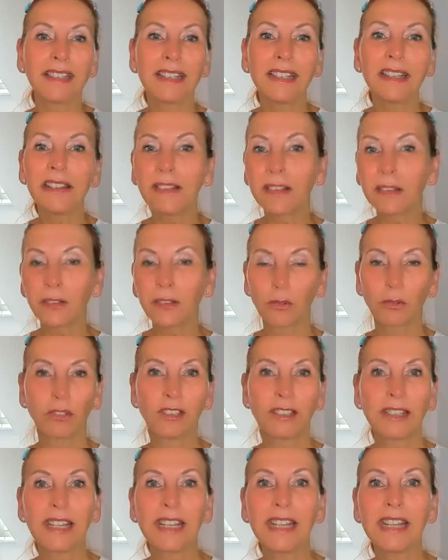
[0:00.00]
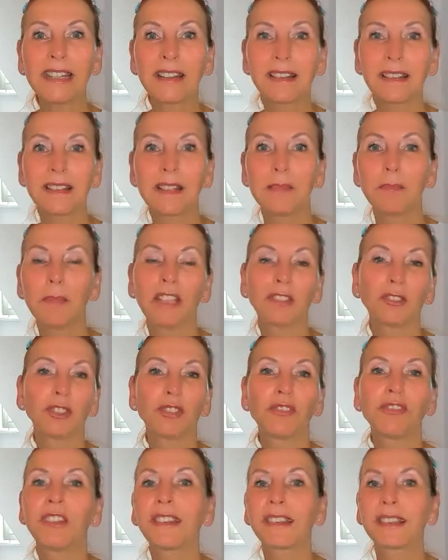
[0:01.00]
dieses und jenes, die
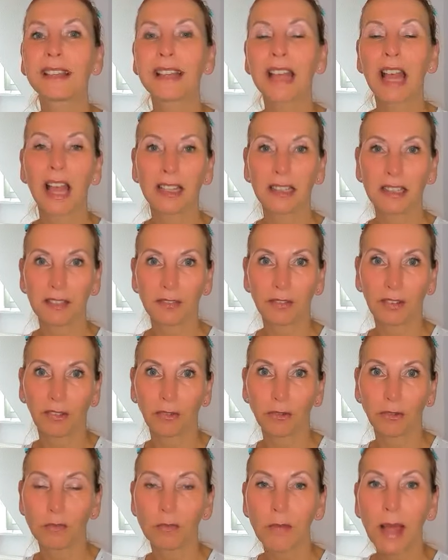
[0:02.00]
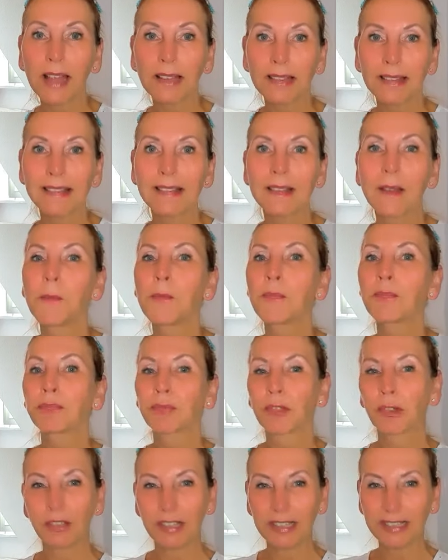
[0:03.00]
Menschen wissen gar nicht, was du machst.
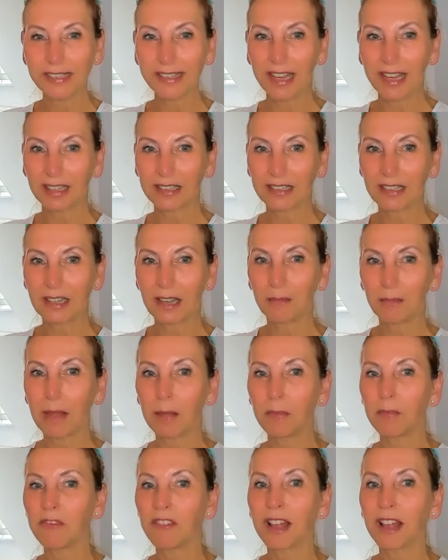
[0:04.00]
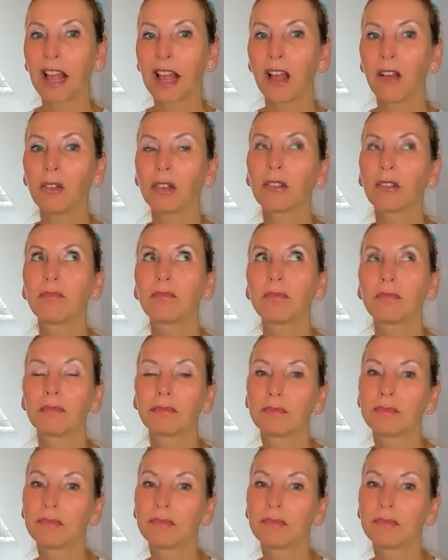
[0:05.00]
Und ich dachte am Anfang auch,